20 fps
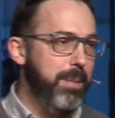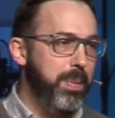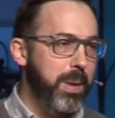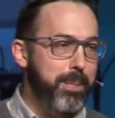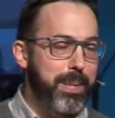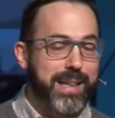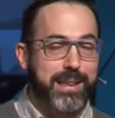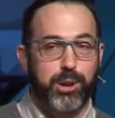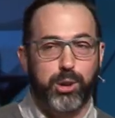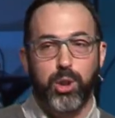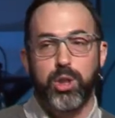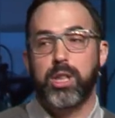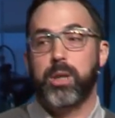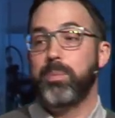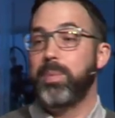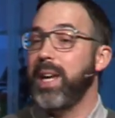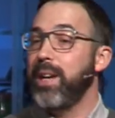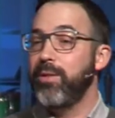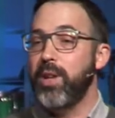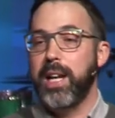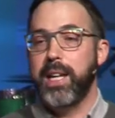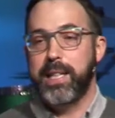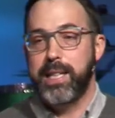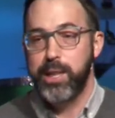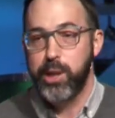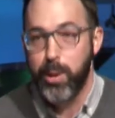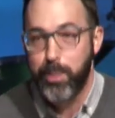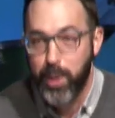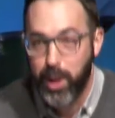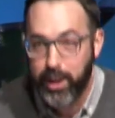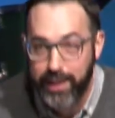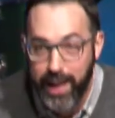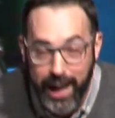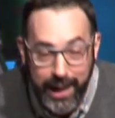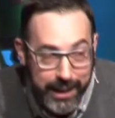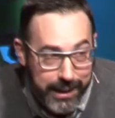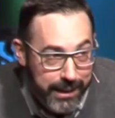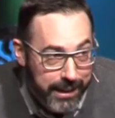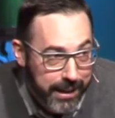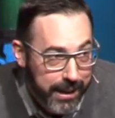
puis ils m'insultent. Bienvenue à l'église de Portail.